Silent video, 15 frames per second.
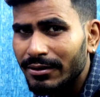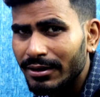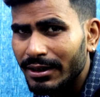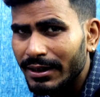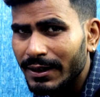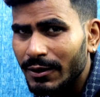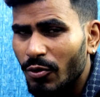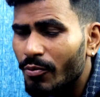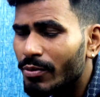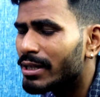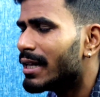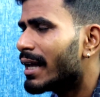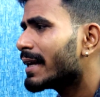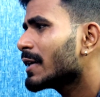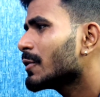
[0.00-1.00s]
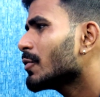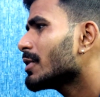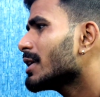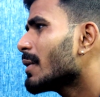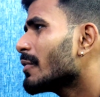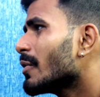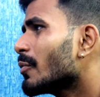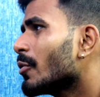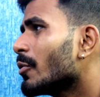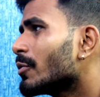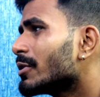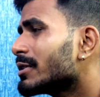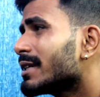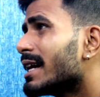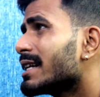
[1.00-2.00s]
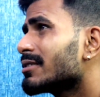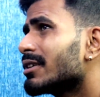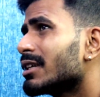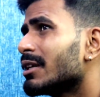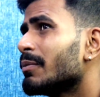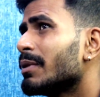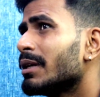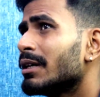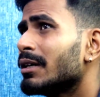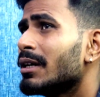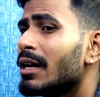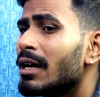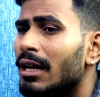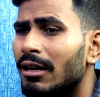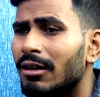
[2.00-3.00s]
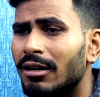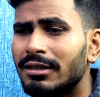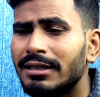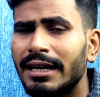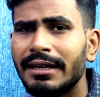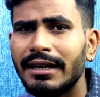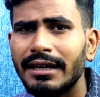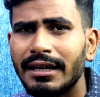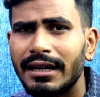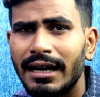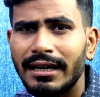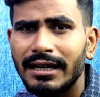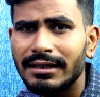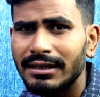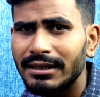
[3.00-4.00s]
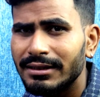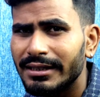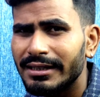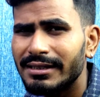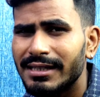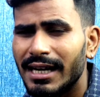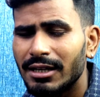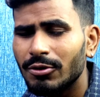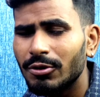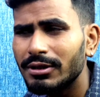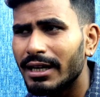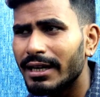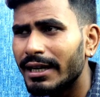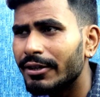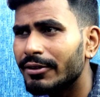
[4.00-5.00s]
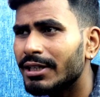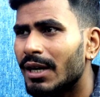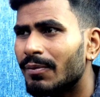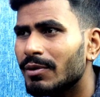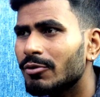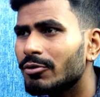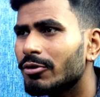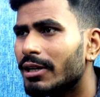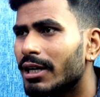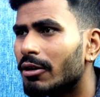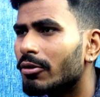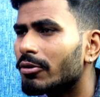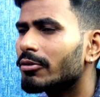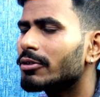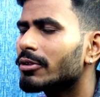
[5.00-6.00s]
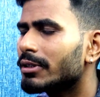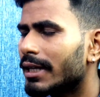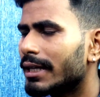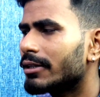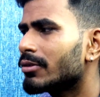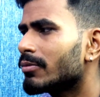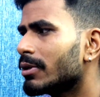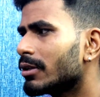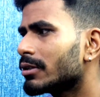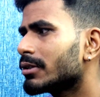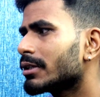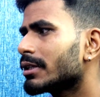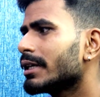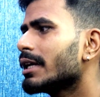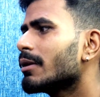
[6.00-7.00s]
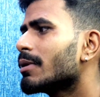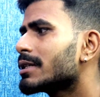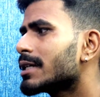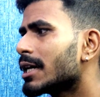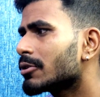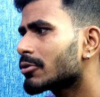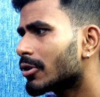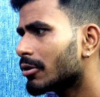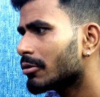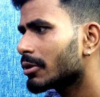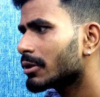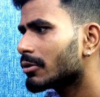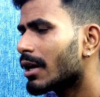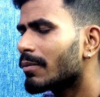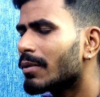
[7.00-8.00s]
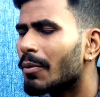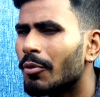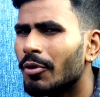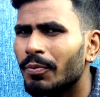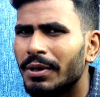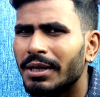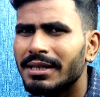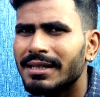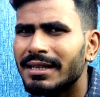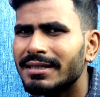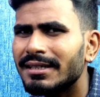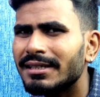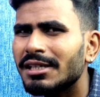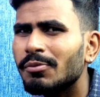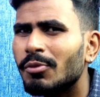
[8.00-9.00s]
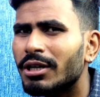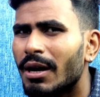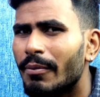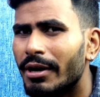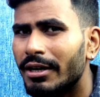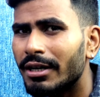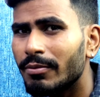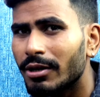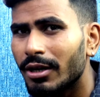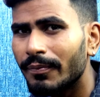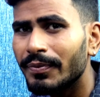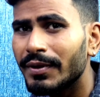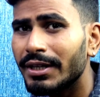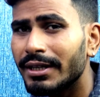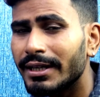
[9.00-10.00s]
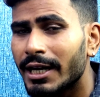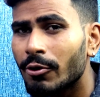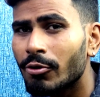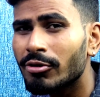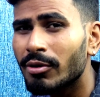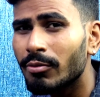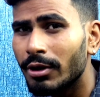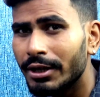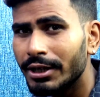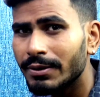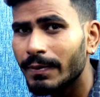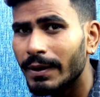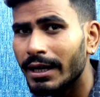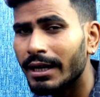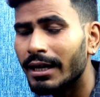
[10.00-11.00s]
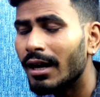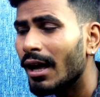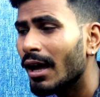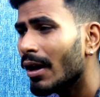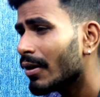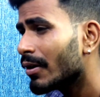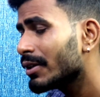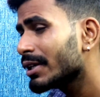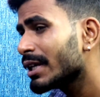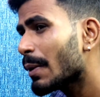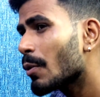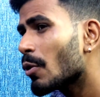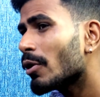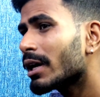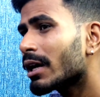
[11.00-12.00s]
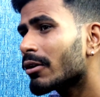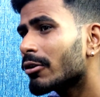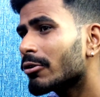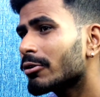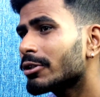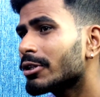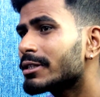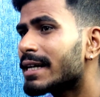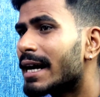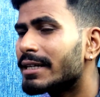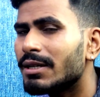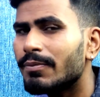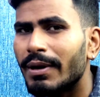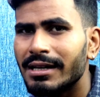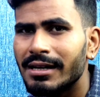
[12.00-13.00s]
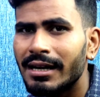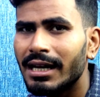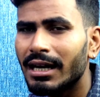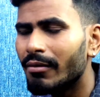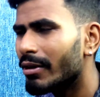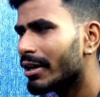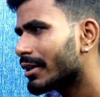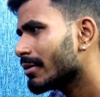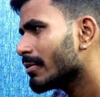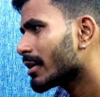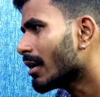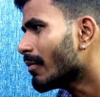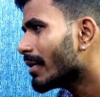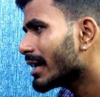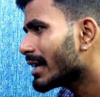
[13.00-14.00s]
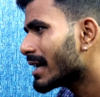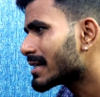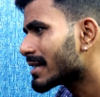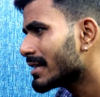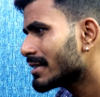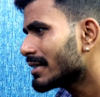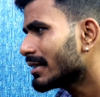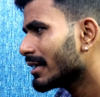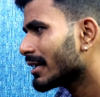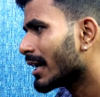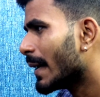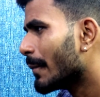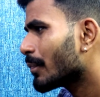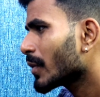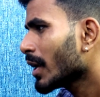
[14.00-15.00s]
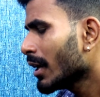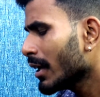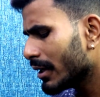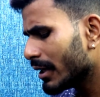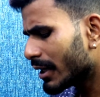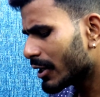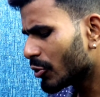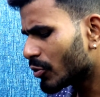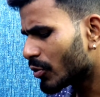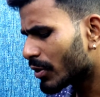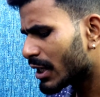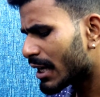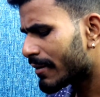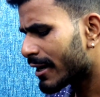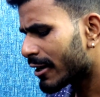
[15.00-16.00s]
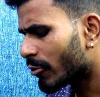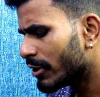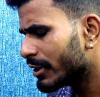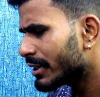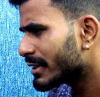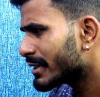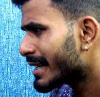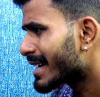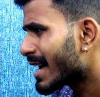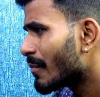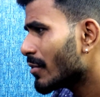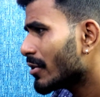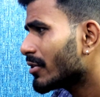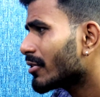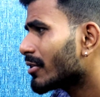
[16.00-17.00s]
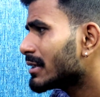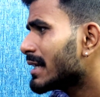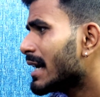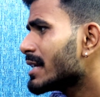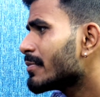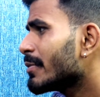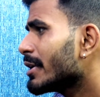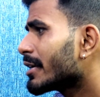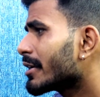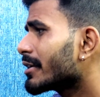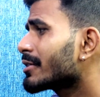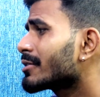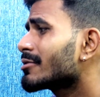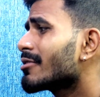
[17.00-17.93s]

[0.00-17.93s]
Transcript: चार्जर देखने को मिल जाएंगे जो कि आपको फ़ोन को चार्ज करने में लग जाएंगे एक घंटा से नीचे ही चार्ज हो जाएगा यदि आप यूज़ वगैरह करोगे तो ज़्यादा समय लग सकते हैं एक बार चार्ज कर लोगे तो आपका फ़ोन बड़ी आसानी से दिन भर का बैटरी बैकअप दे देगा क्योंकि एमुलर डिस्प्ले है यदि गेमिंग वगैरह करोगे तो चार से पाँच घंटा का बैटरी बैकअप बड़ी आसानी से देगा देखिए दोस्तों कैमरा क्वालिटी इसका काफ़ी अच्छा है तो अच्छा इसमें एक